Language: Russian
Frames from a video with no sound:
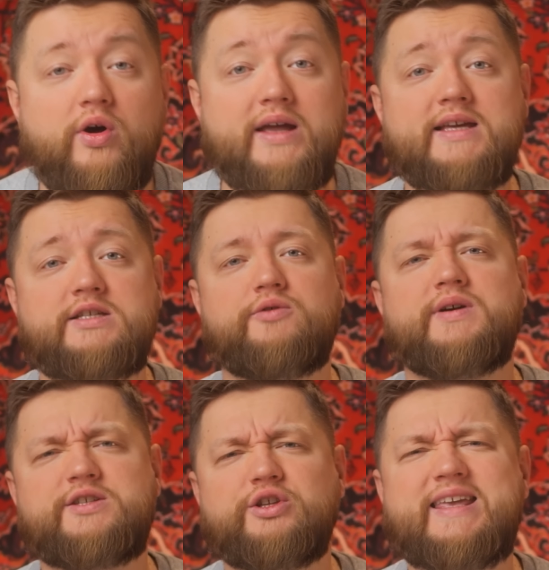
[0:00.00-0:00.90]
Ну а если у
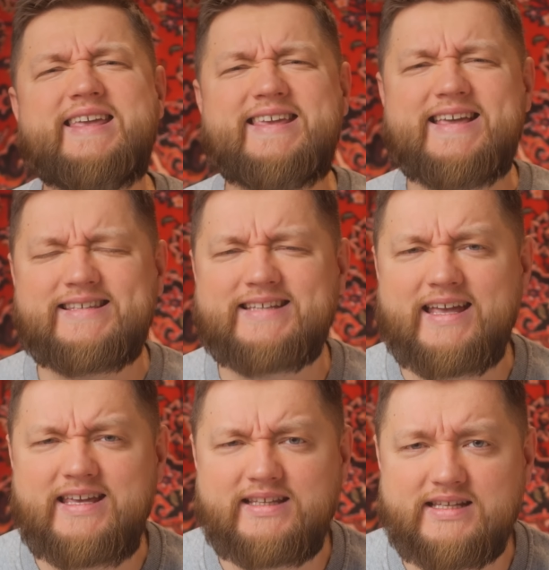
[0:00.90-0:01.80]
вас все-таки есть
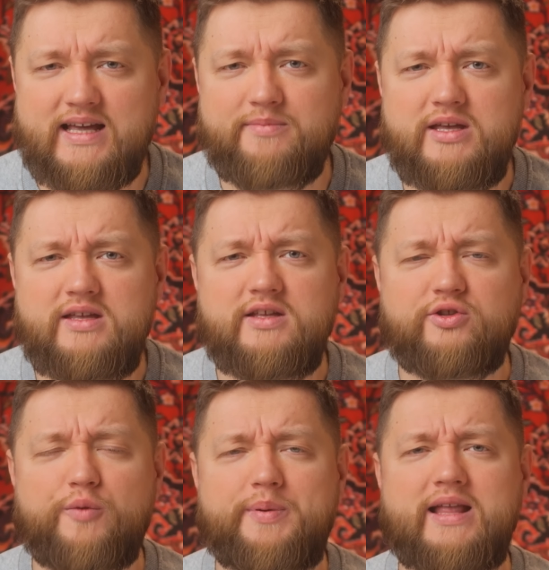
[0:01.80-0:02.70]
какие-то сомнения,
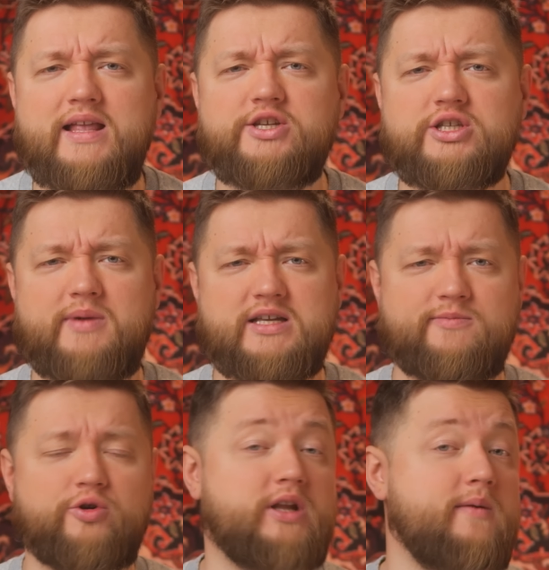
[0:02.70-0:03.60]
то при личном
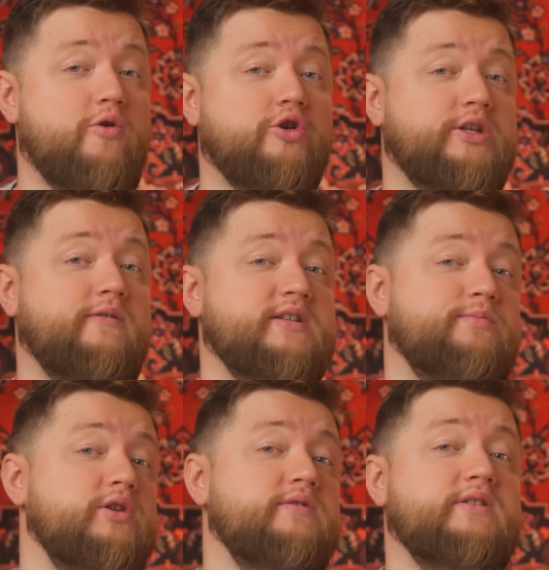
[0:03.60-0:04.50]
осмотре можете
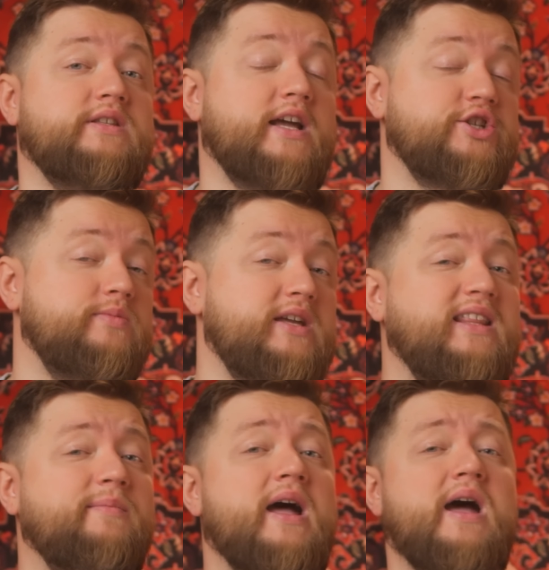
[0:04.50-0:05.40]
воспользоваться нашим гидом